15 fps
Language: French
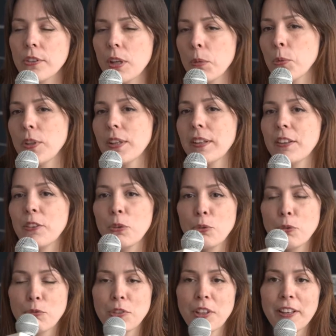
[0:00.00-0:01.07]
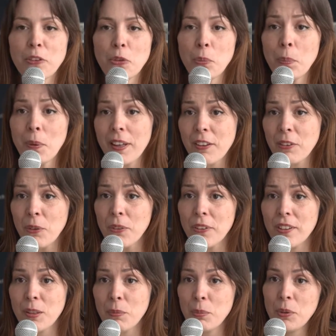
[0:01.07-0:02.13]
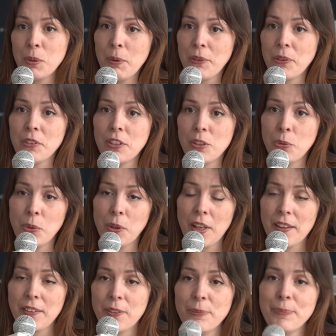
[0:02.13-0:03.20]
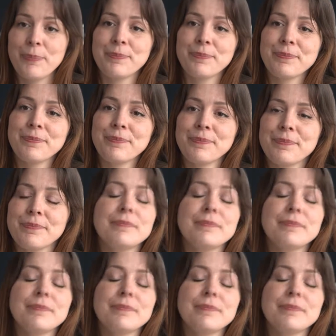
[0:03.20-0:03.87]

déjà peut-être est-ce que tu voudrais te présenter pour les personnes qui nous regardent oui,